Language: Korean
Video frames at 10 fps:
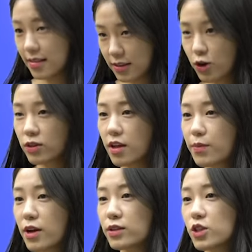
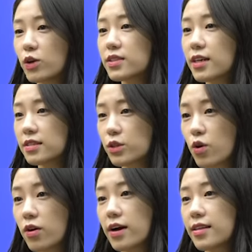그렇다면
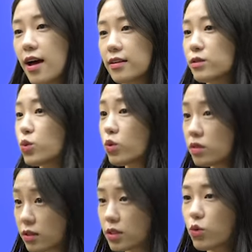전자증권과 다른
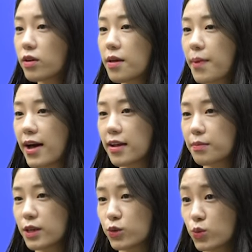토큰증권의 발행
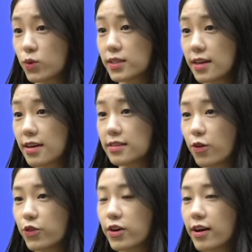및 유통 체계는
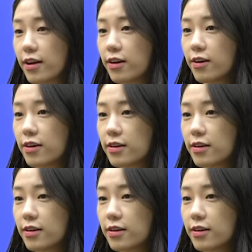어떨까요?